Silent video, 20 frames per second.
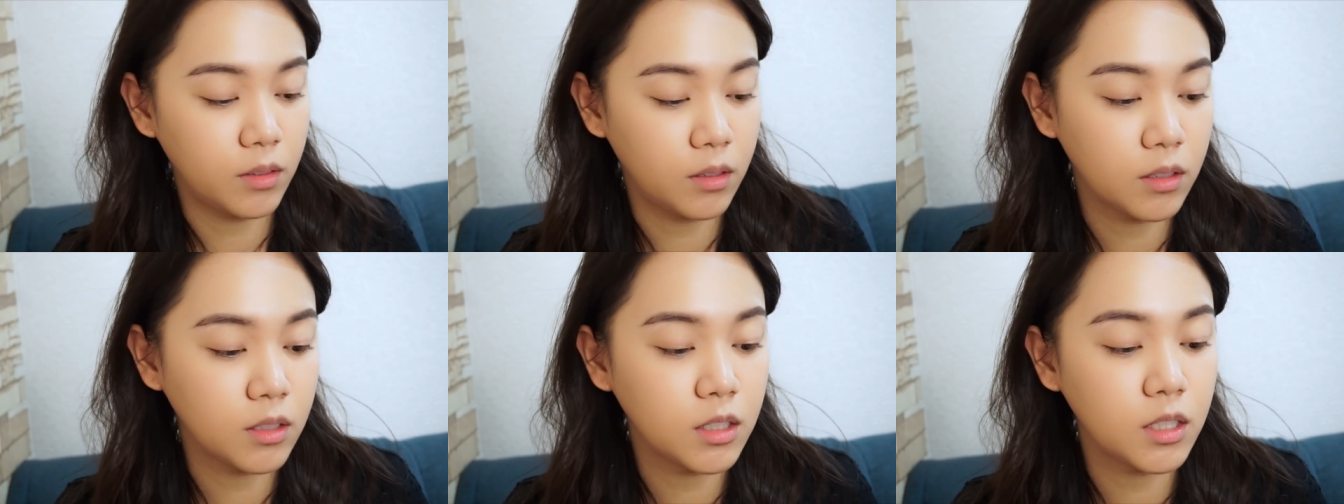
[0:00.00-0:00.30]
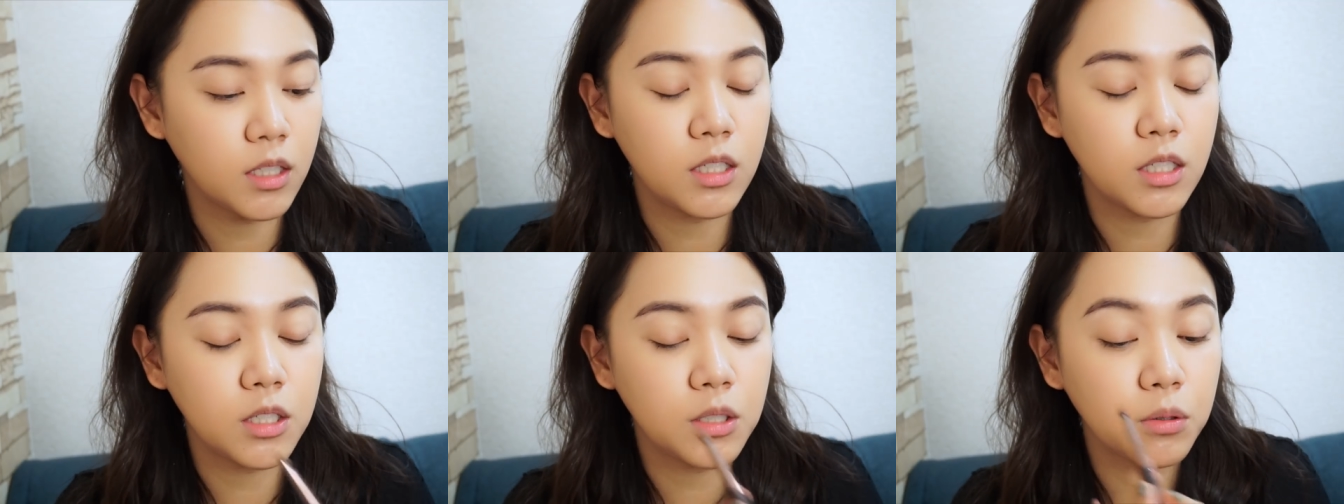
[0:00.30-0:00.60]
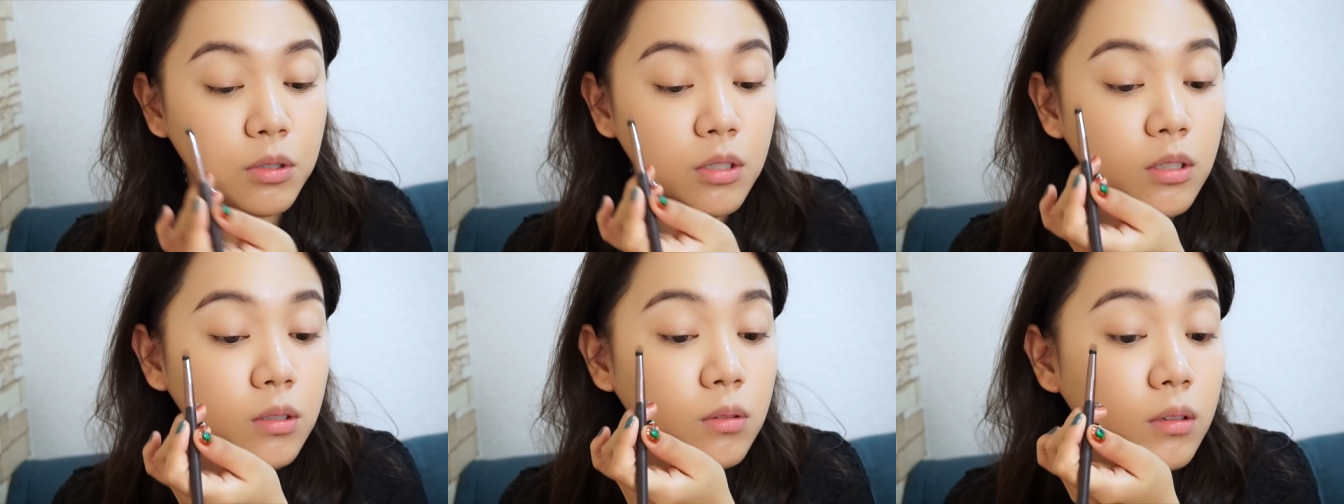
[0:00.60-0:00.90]
私
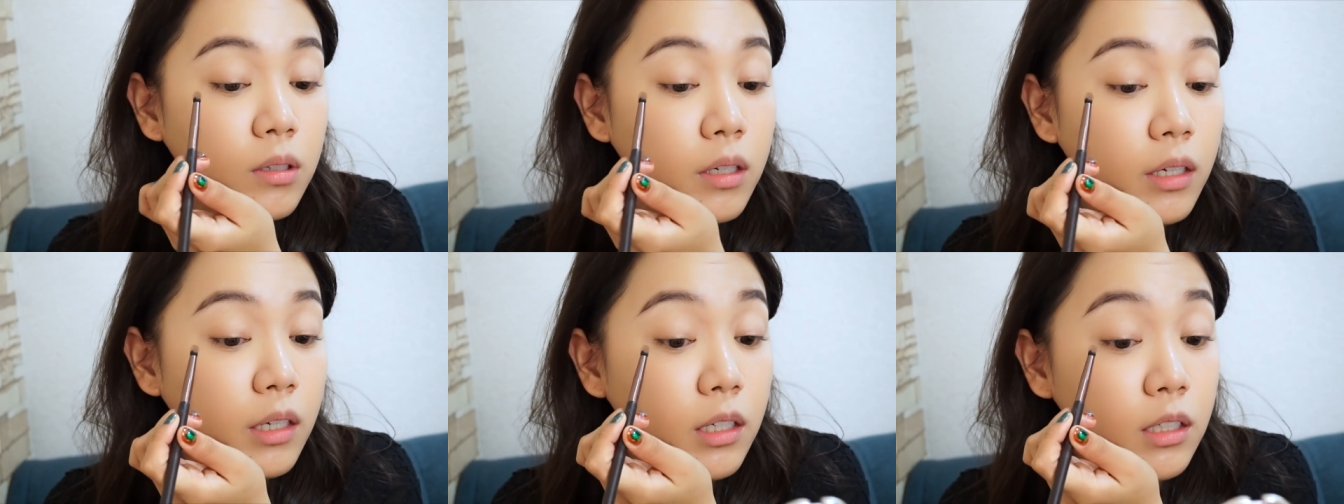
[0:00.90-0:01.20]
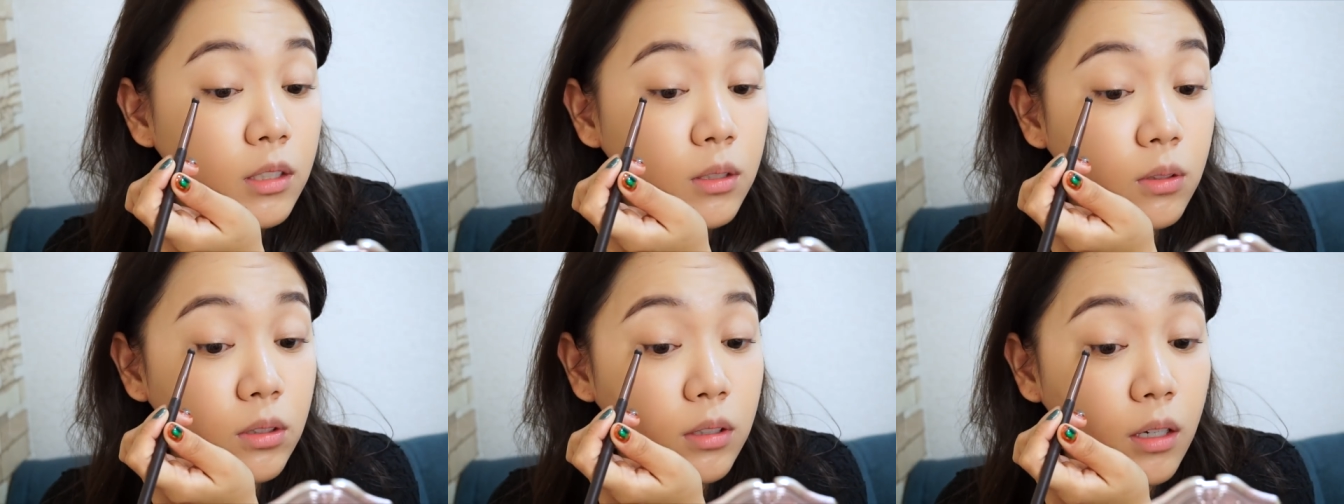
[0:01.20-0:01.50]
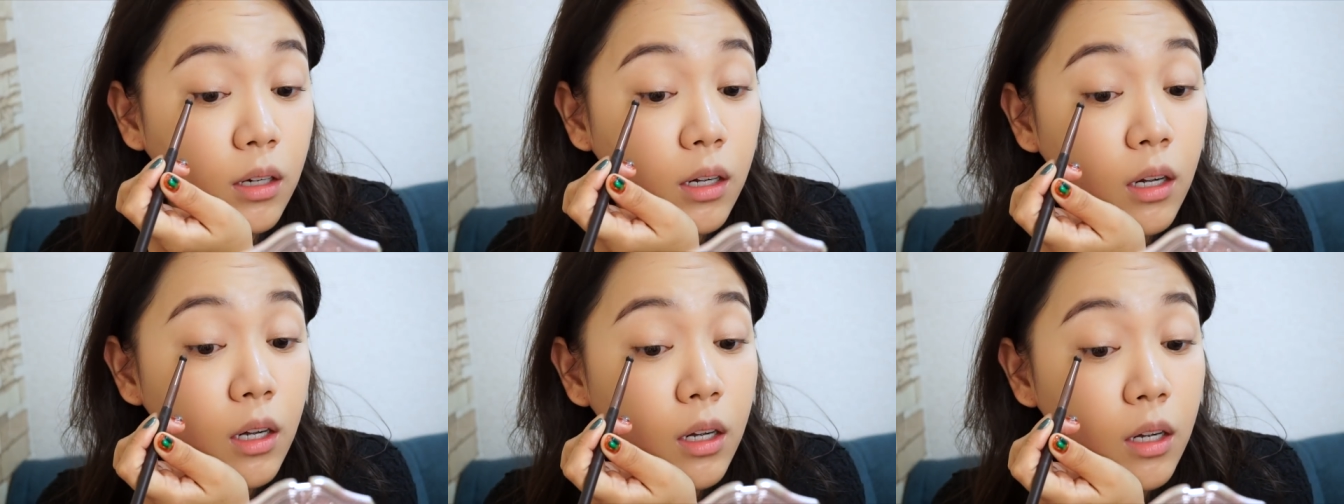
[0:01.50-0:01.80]
一押しのネイリスト
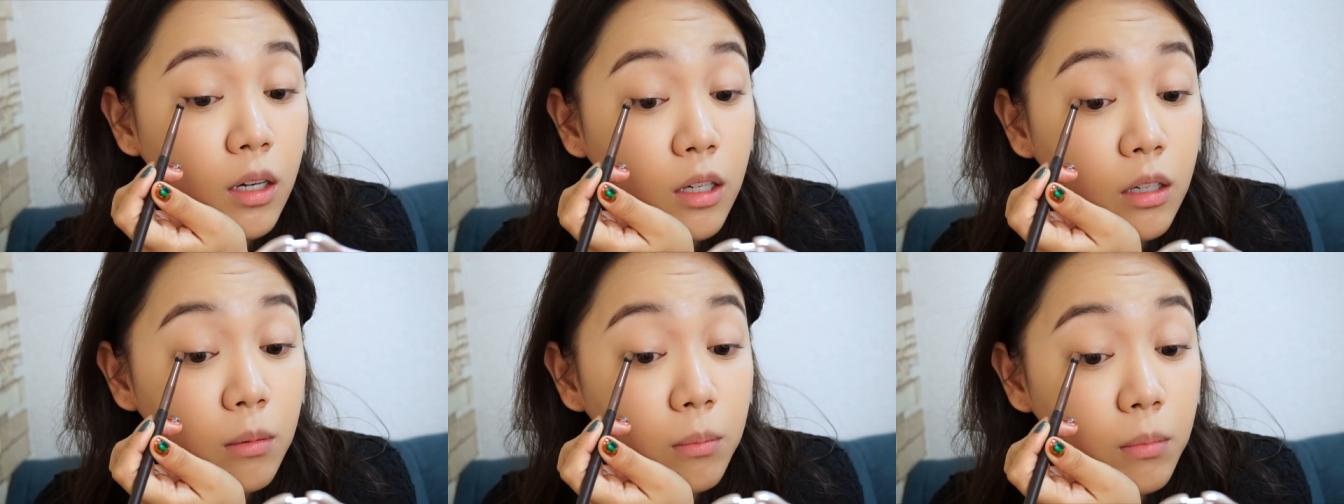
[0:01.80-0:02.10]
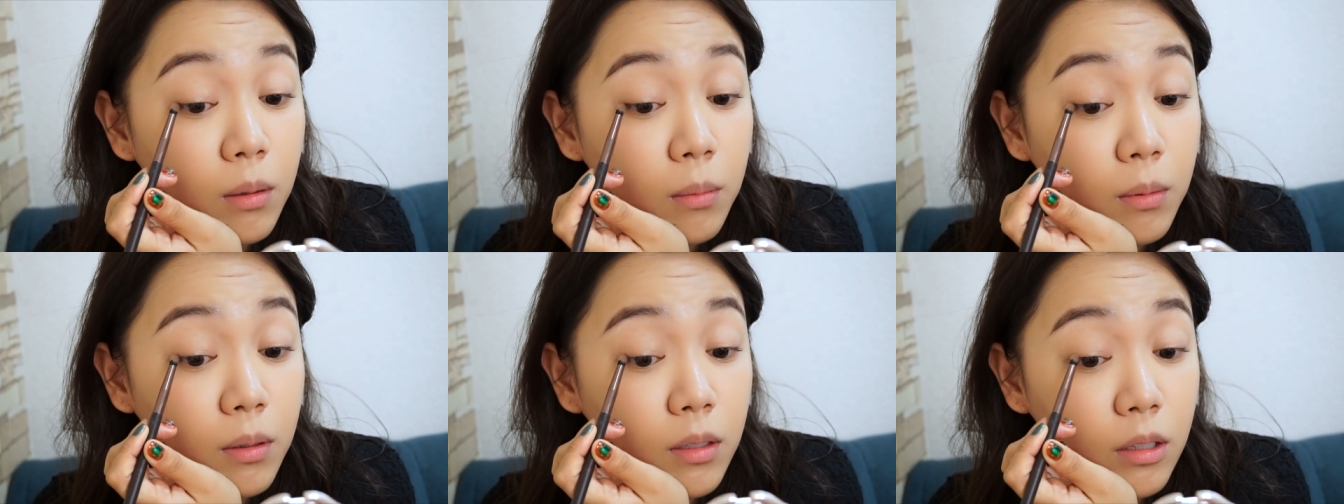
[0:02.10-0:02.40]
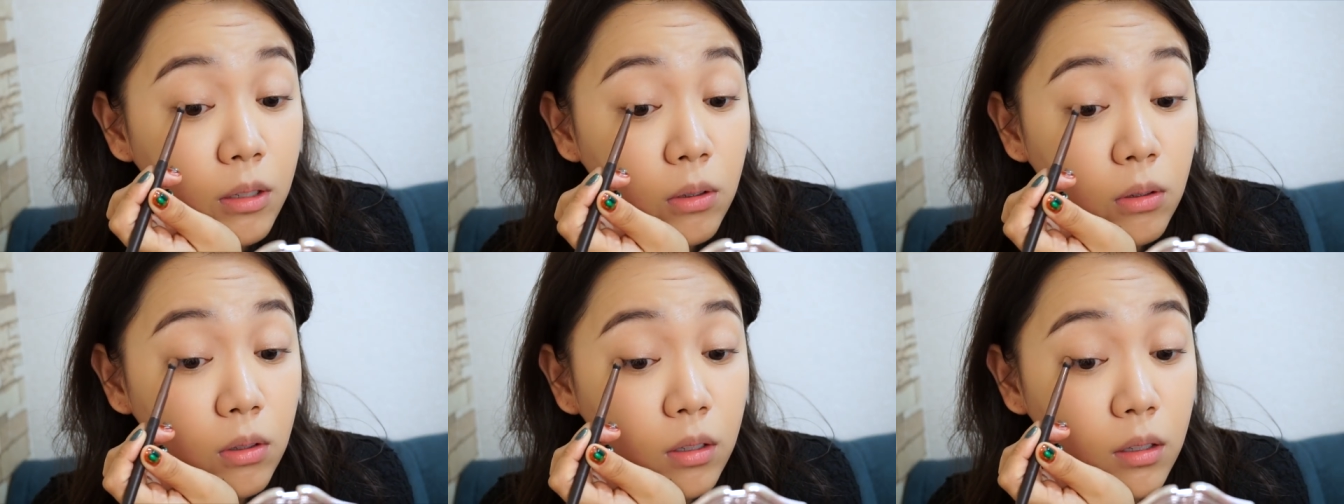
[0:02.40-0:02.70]
さん今ま
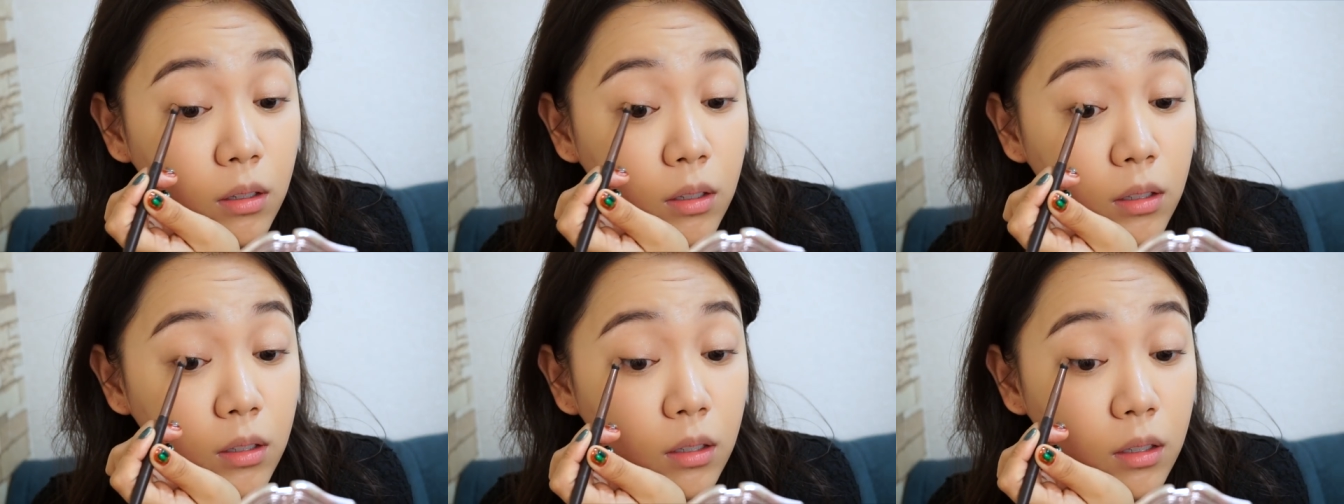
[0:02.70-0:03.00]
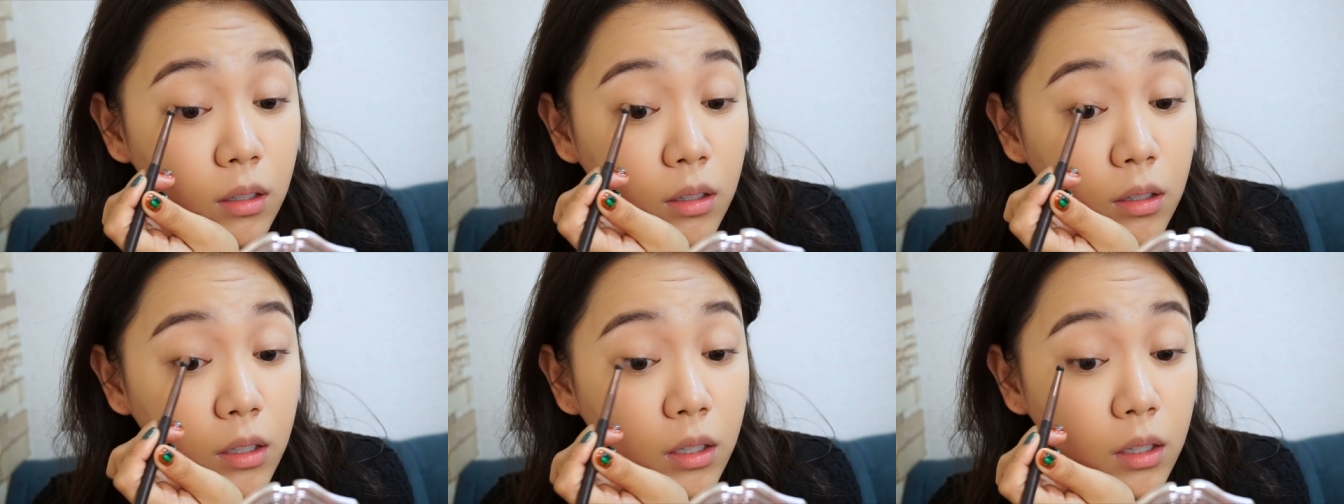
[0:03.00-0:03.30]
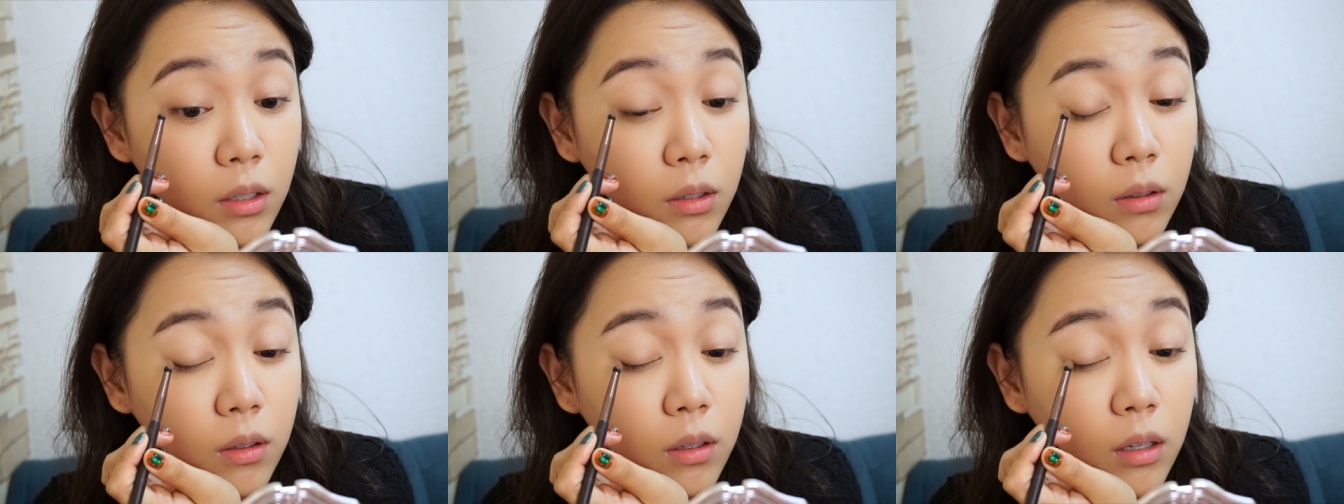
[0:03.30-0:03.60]
でいろんな方に
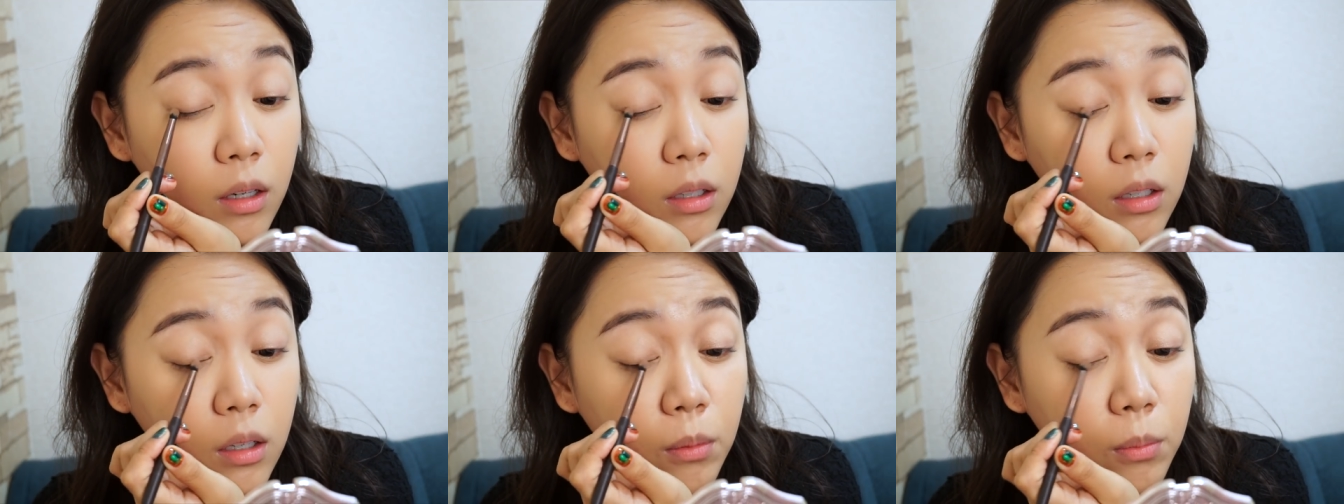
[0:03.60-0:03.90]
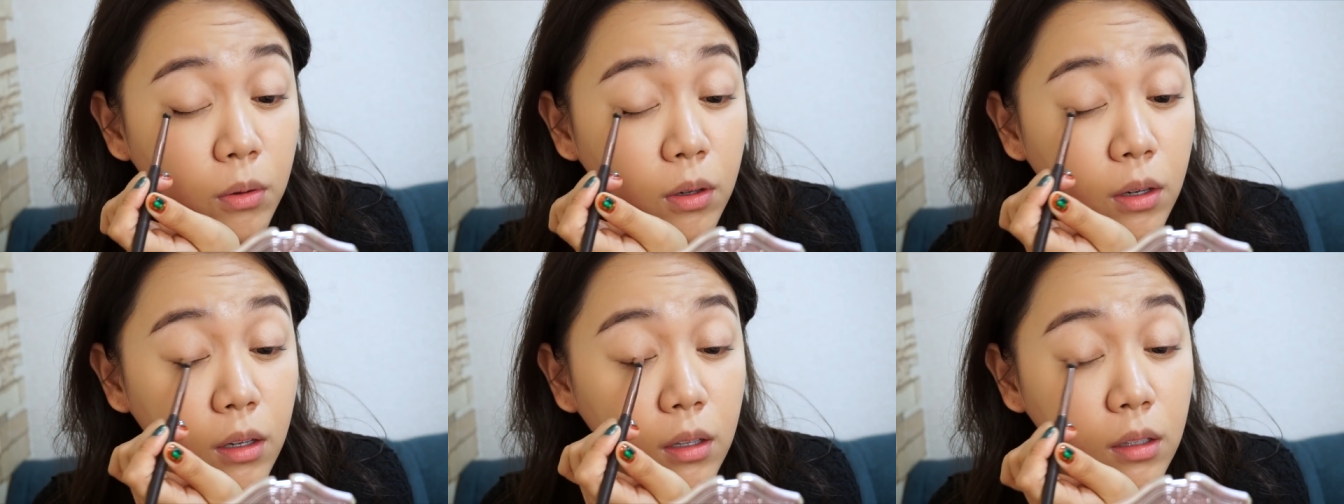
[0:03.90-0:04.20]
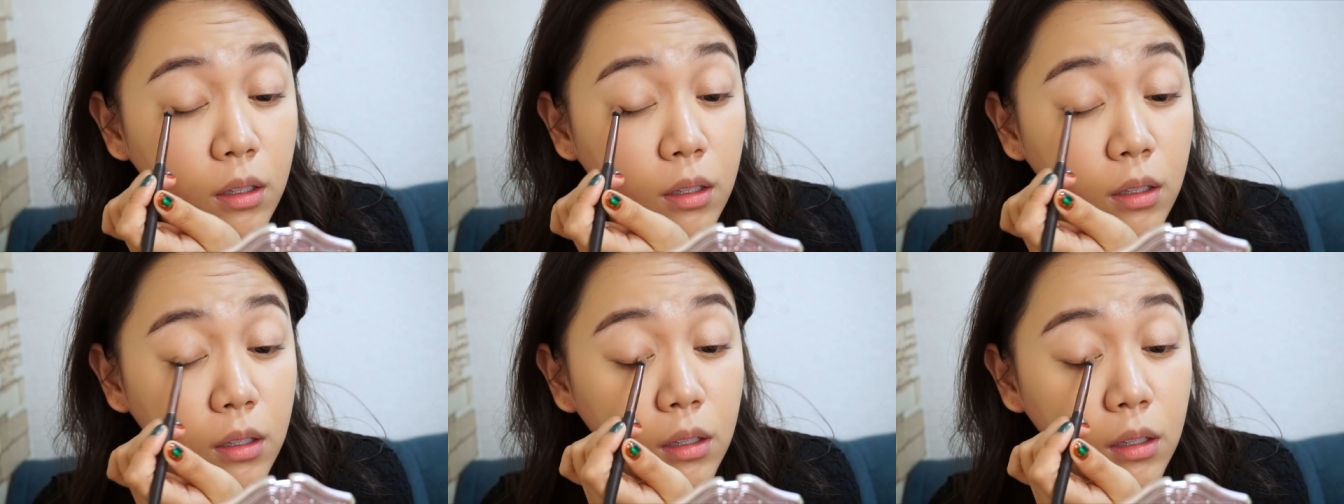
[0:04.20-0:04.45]
ネイルやってもらっ